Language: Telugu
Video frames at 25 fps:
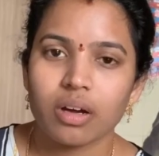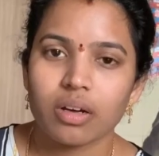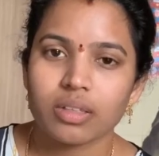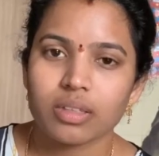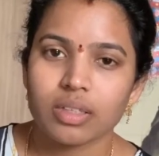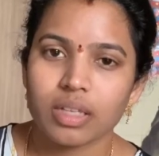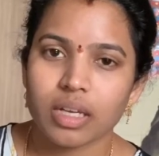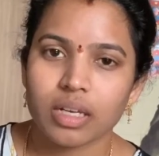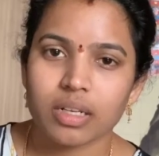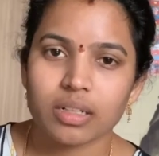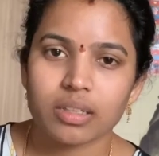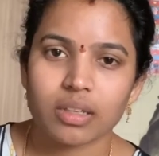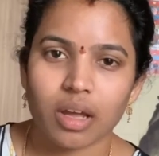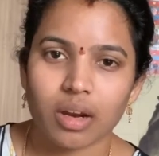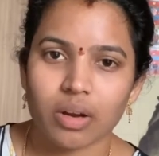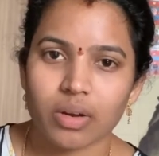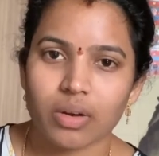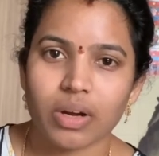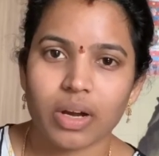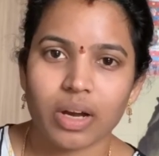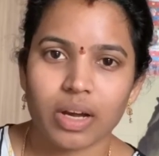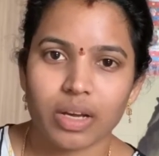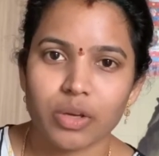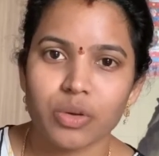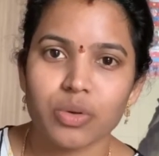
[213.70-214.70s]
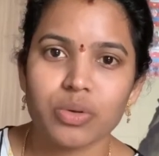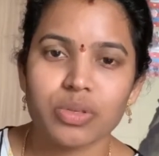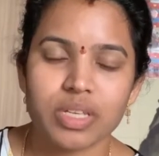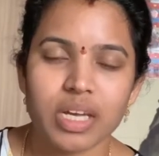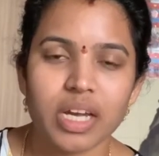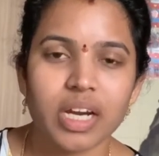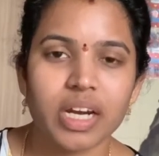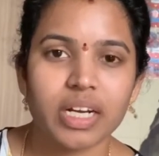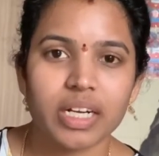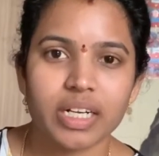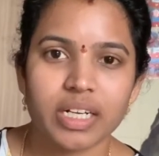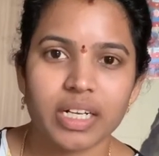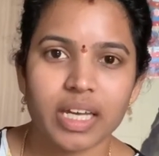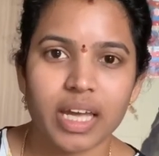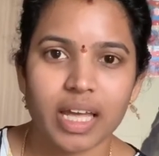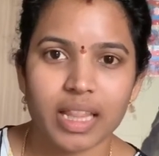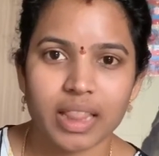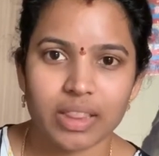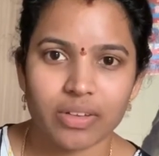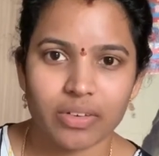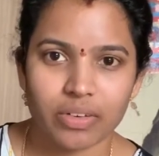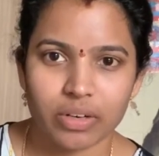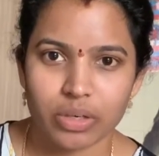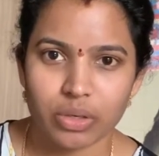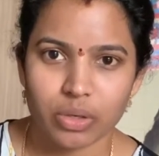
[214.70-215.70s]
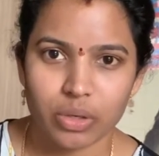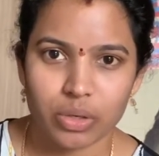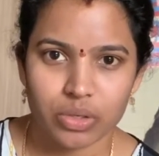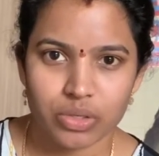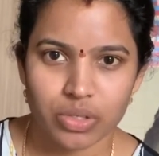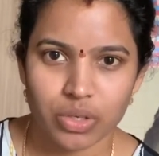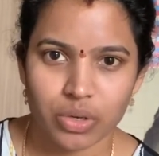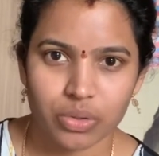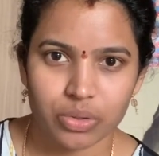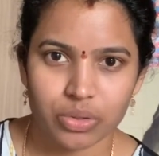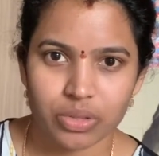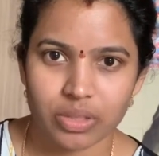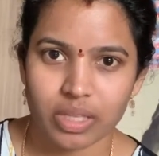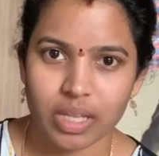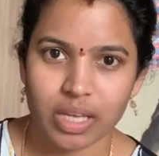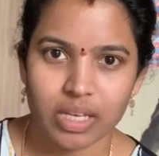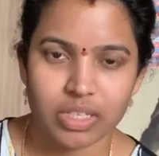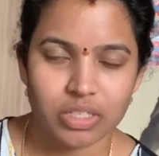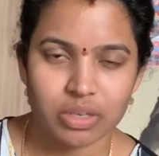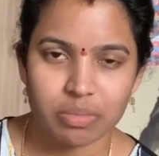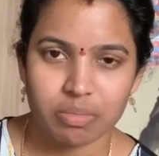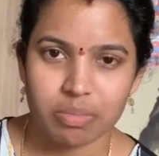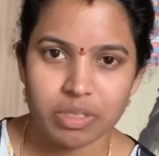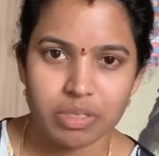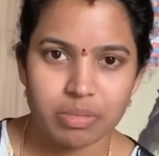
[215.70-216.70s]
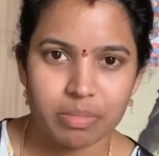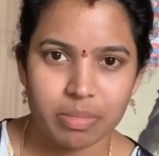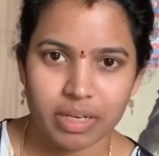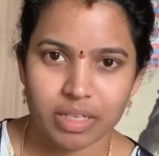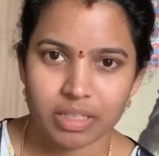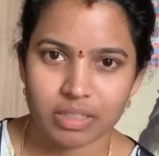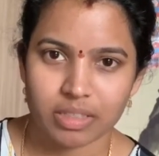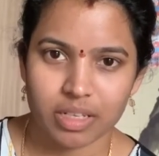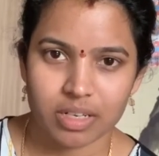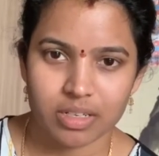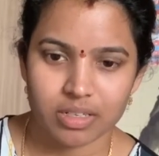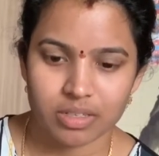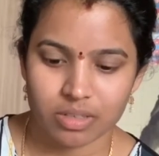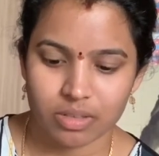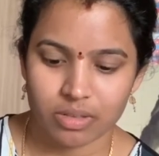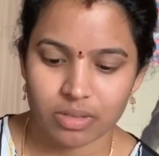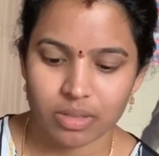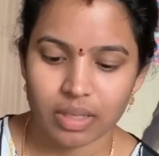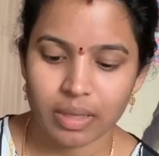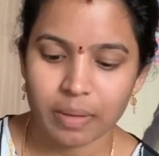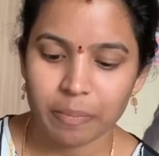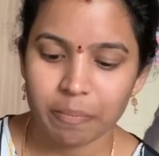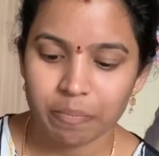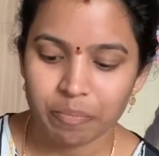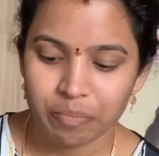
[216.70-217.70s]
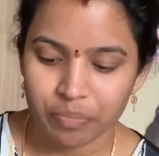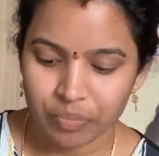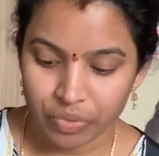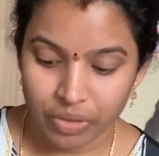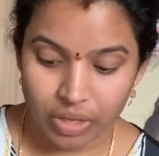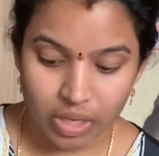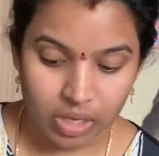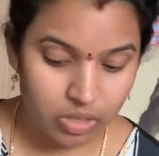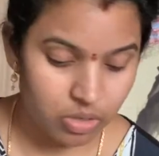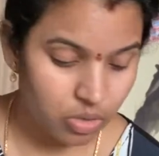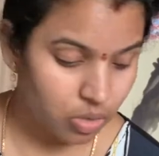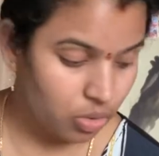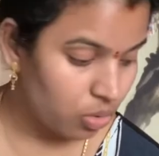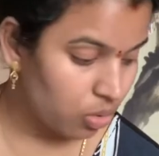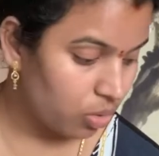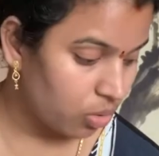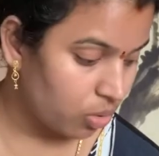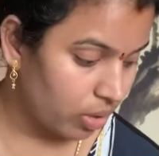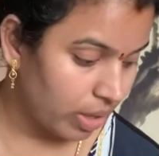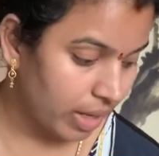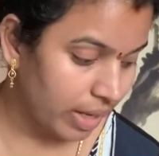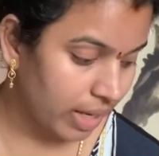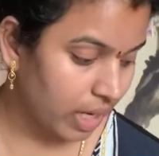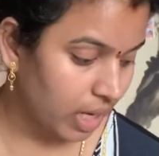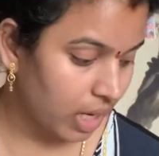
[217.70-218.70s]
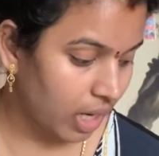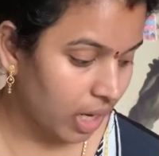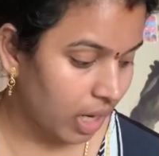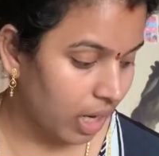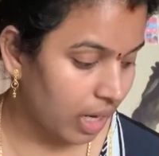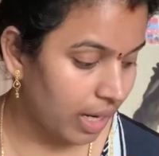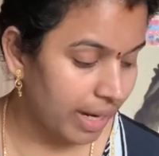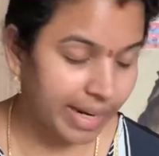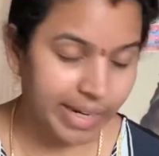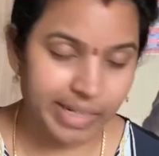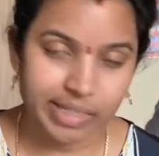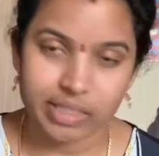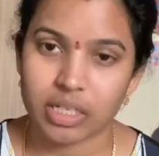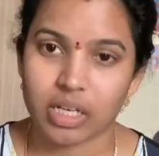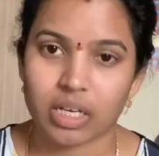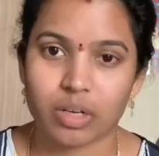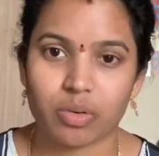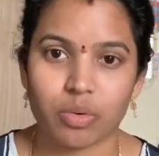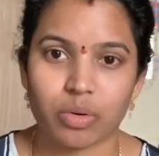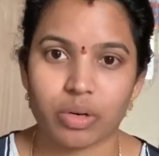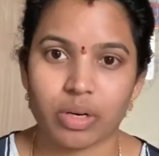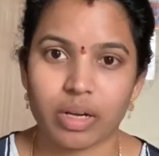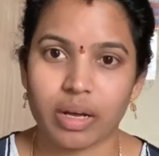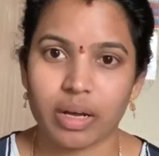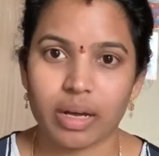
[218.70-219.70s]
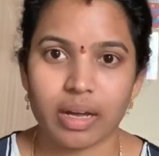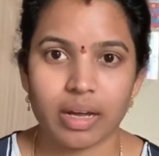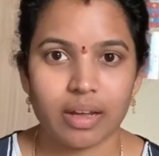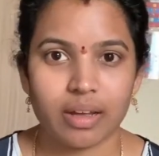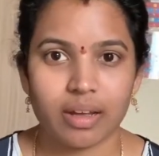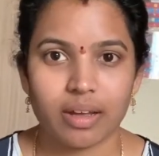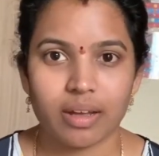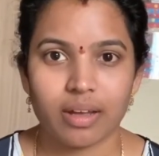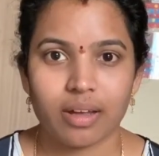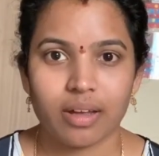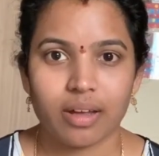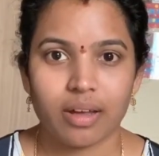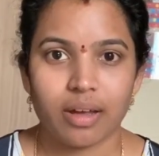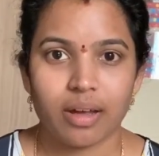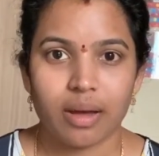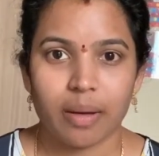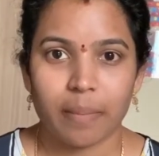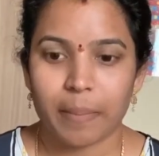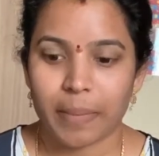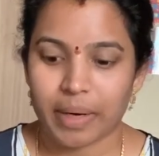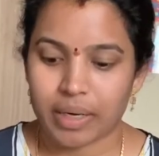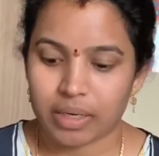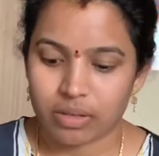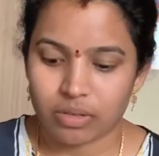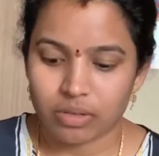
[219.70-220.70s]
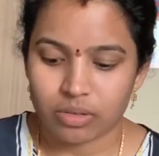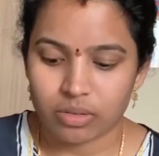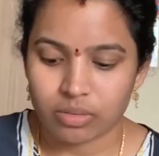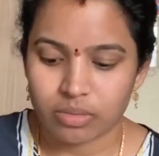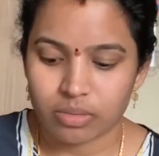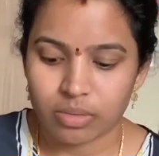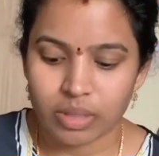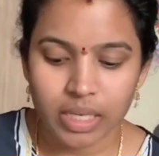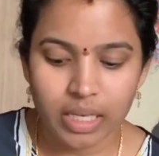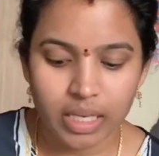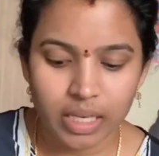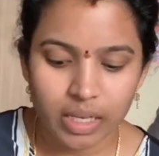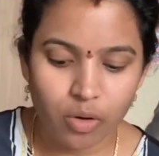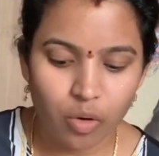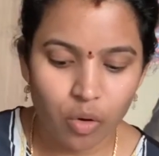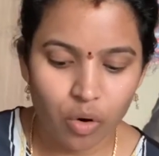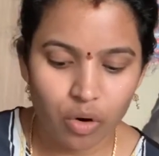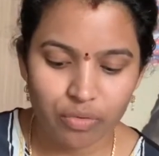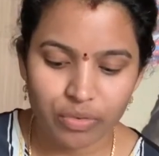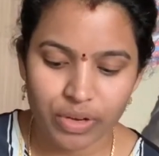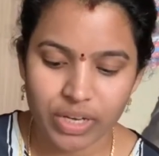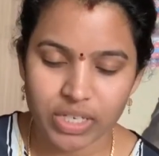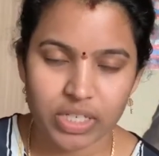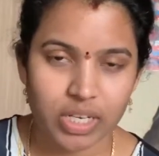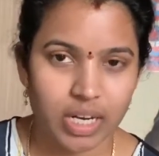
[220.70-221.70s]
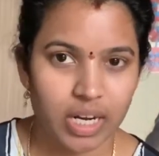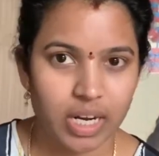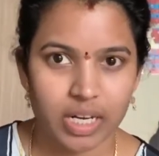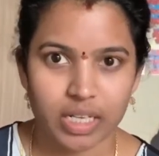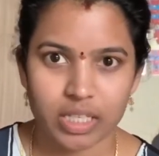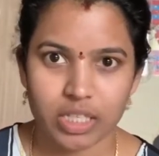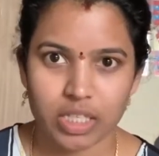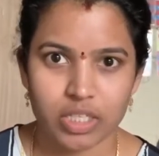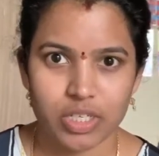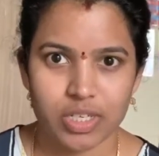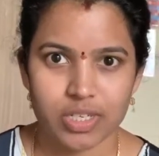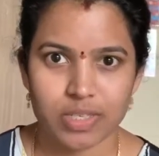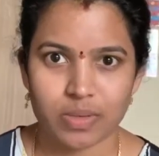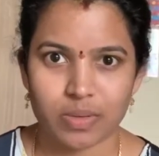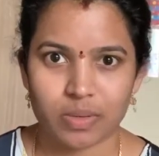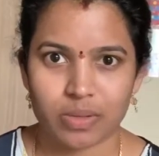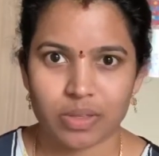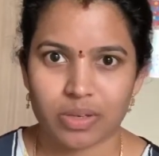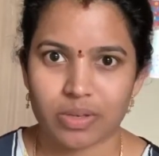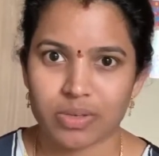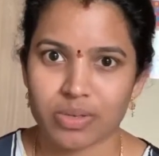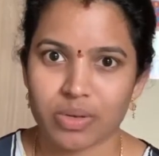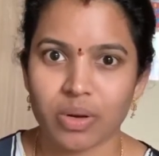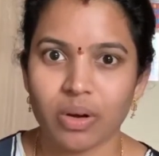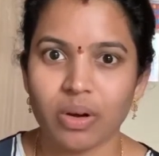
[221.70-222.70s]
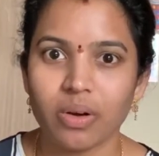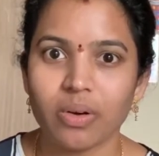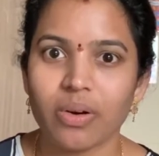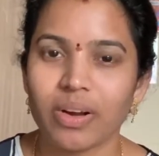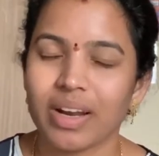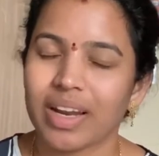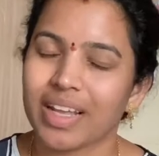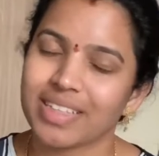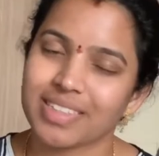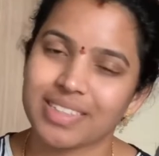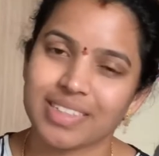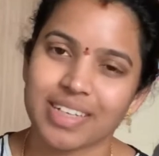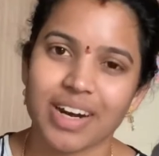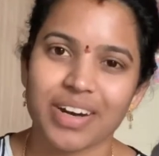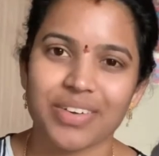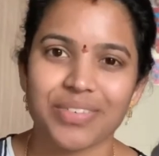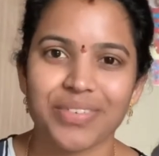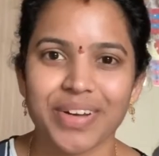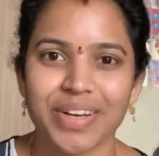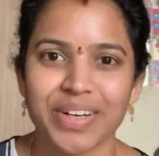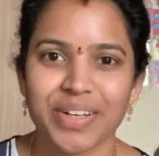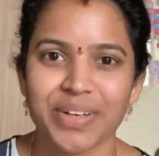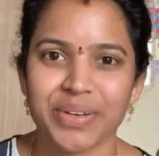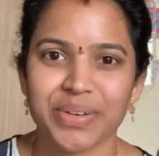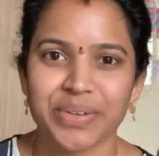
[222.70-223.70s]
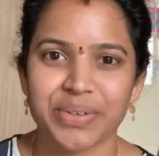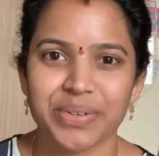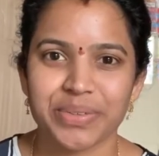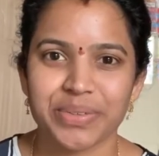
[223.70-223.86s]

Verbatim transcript: దీని తాలూకా యూజ్ ఏంటి ఎంతవరకు యూజ్ అవుతుంది అని చెప్పేసి మనకు తెలుస్తుంది సో ఇంకా లేట్ చేయకుండా మనం ఈ గోల్డ్ ఫేషియల్ అనేది చేసుకున్నాం సో లెట్ స్టార్ట్ వీడియో